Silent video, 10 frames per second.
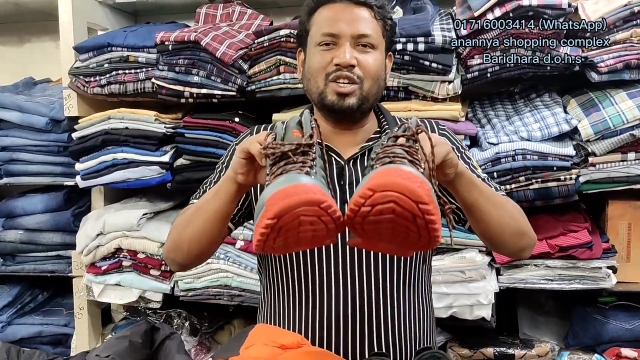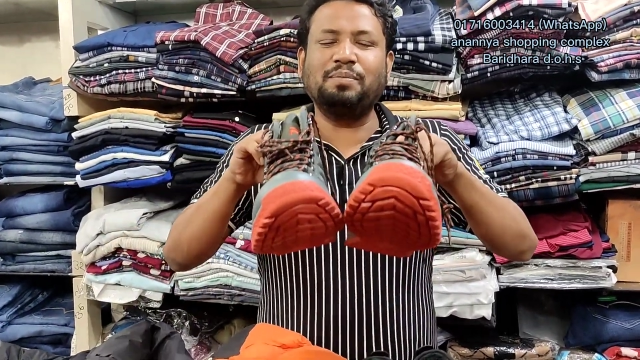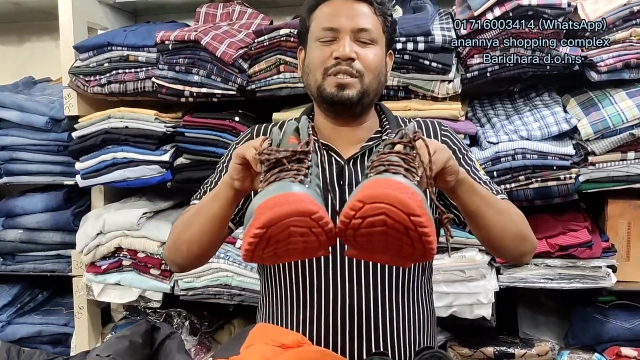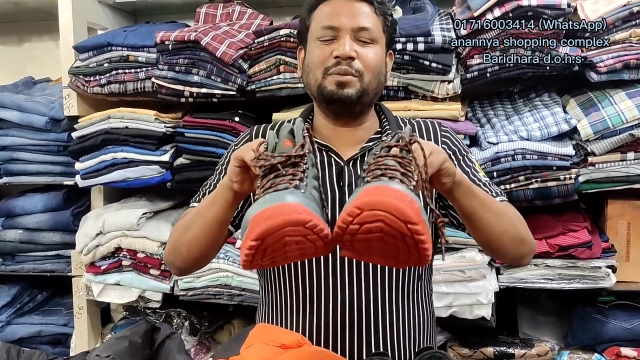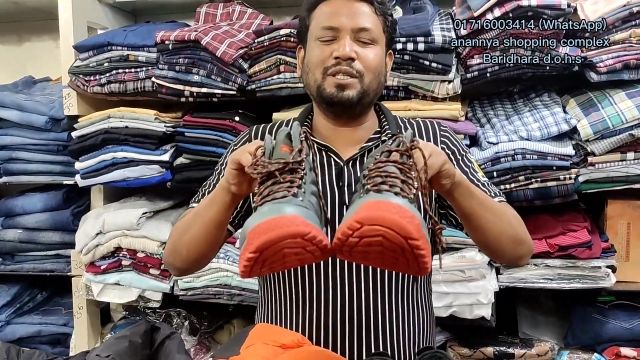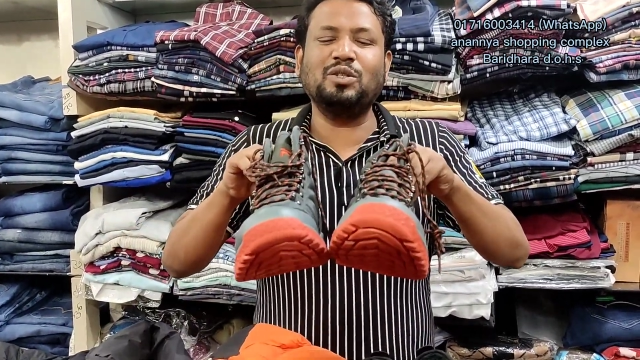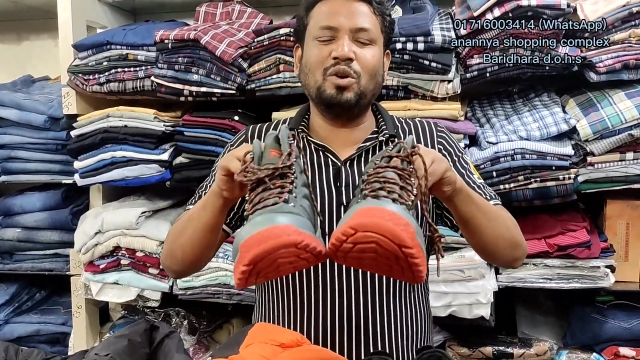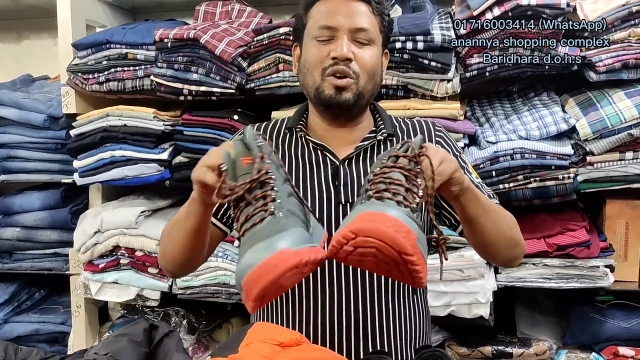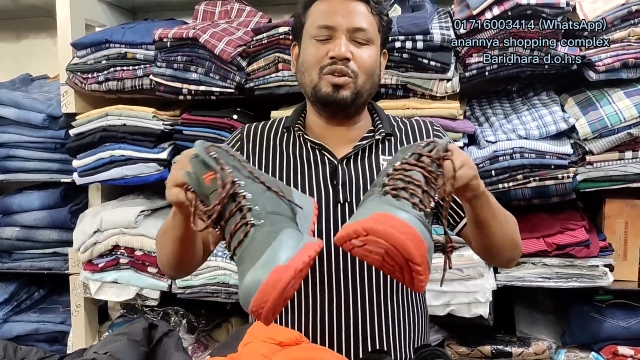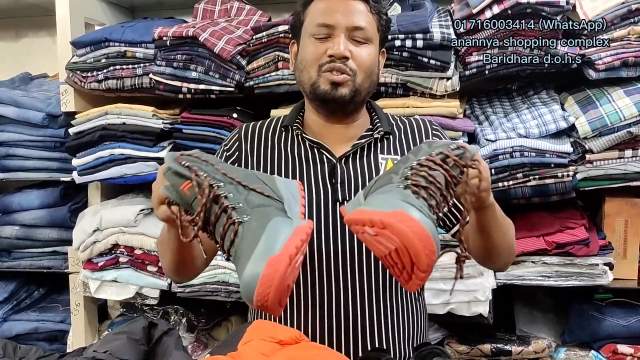সবচেয়ে বেশি
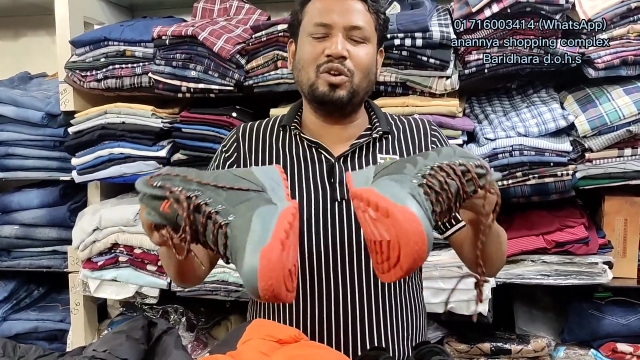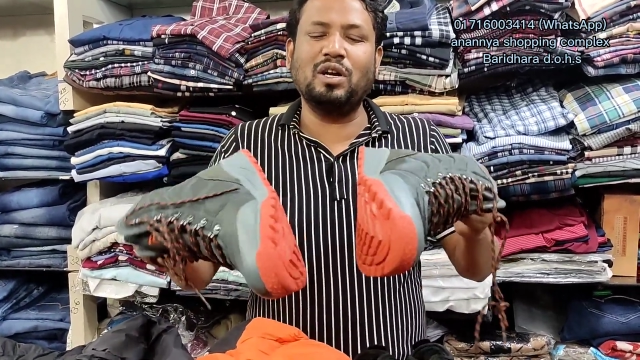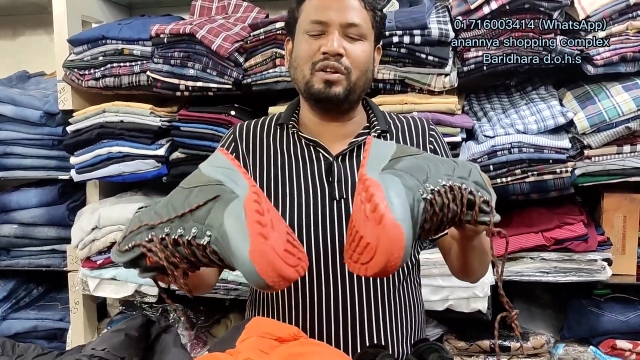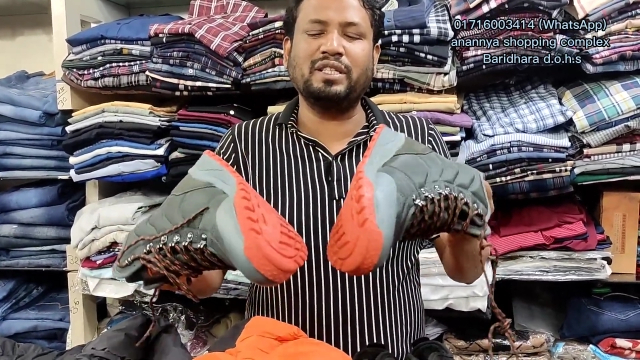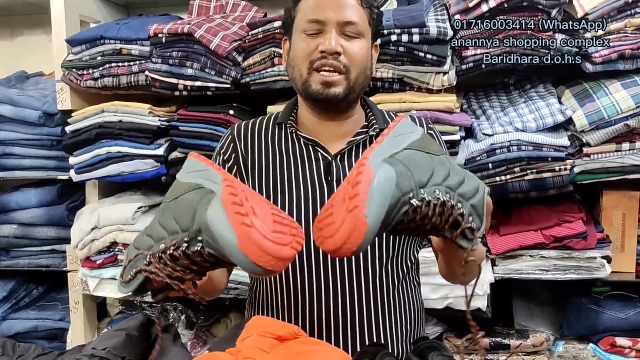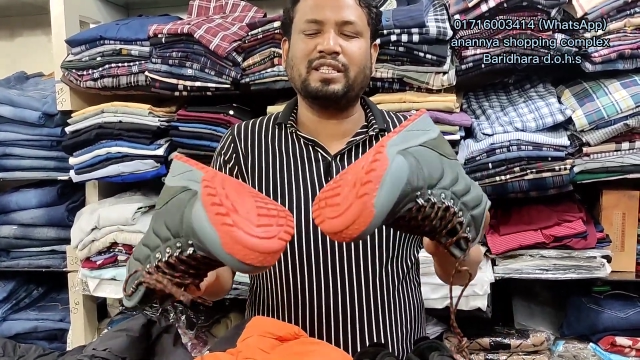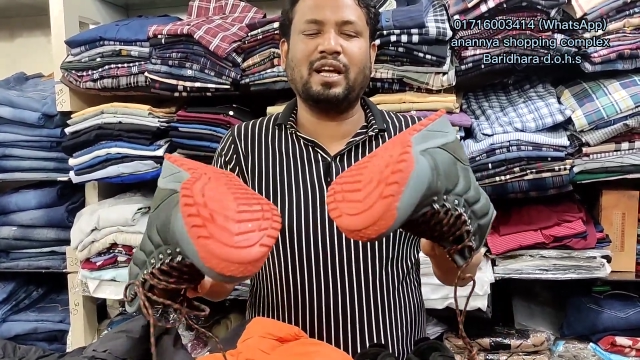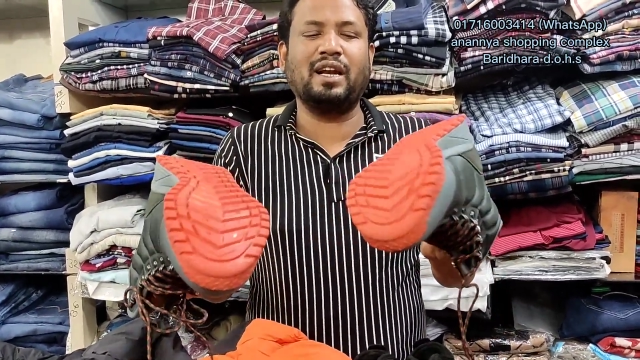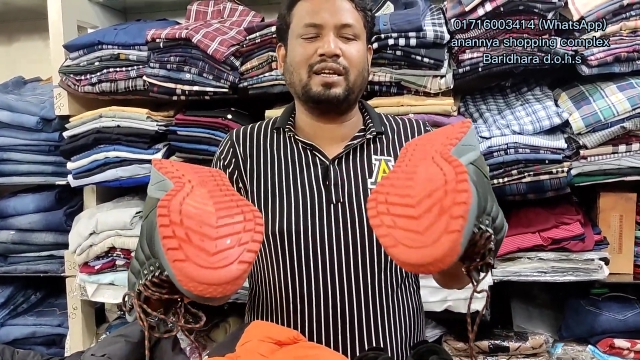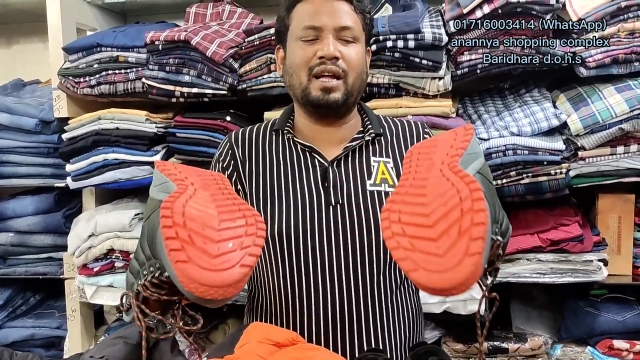সোল্ড আউট হয়েছে অ্যাশ
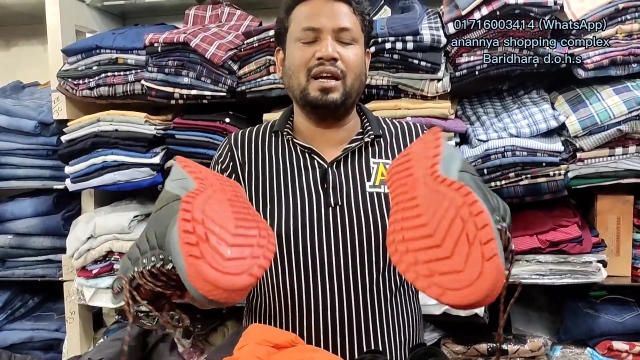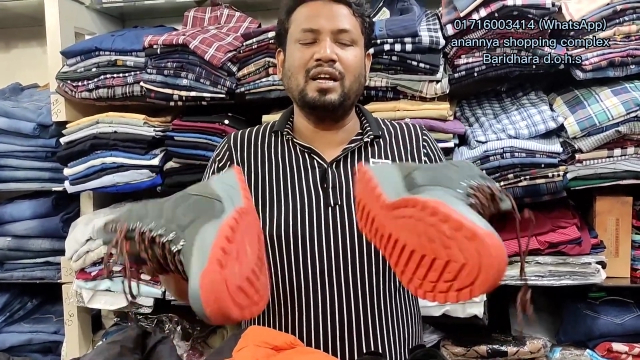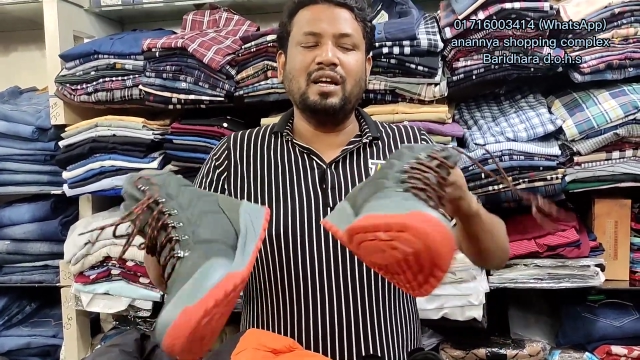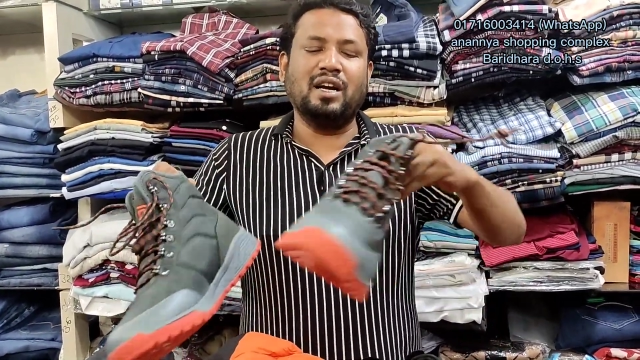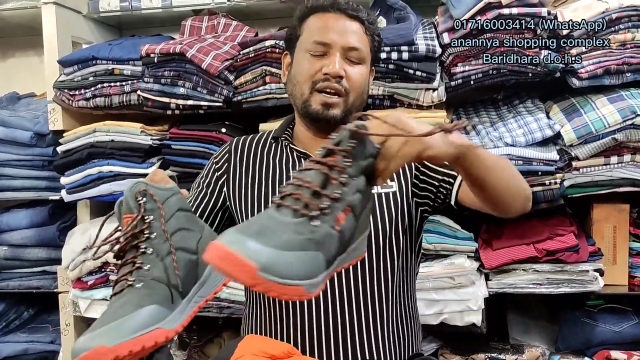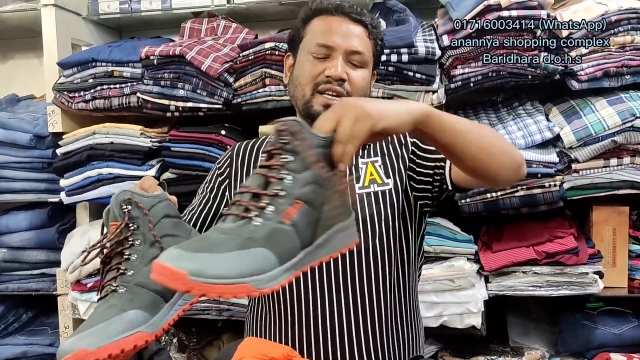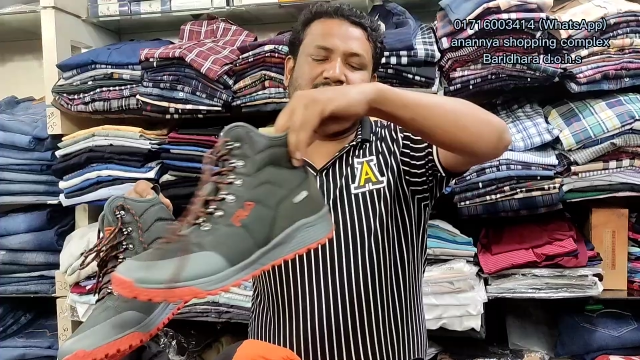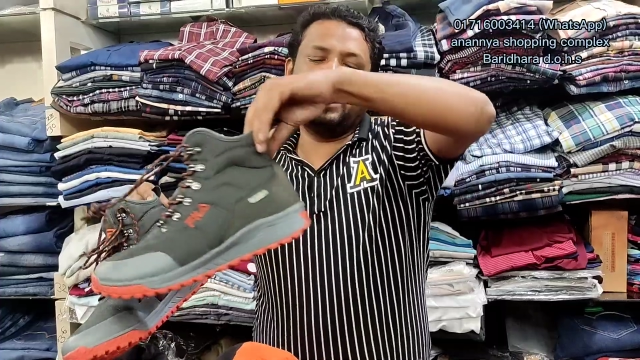কালারটা কারণ অ্যাশ